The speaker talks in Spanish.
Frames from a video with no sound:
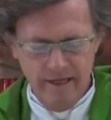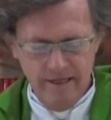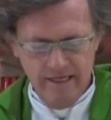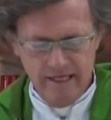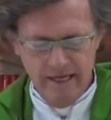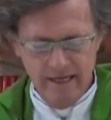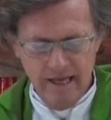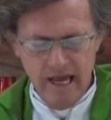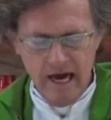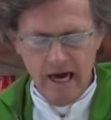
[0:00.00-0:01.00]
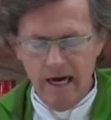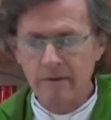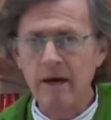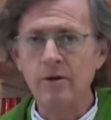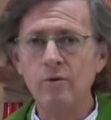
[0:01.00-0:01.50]
dice, a
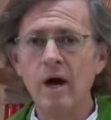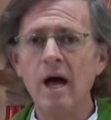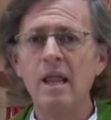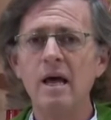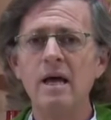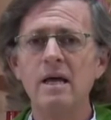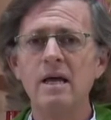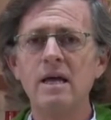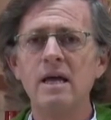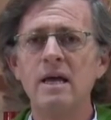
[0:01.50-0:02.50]
la madrugada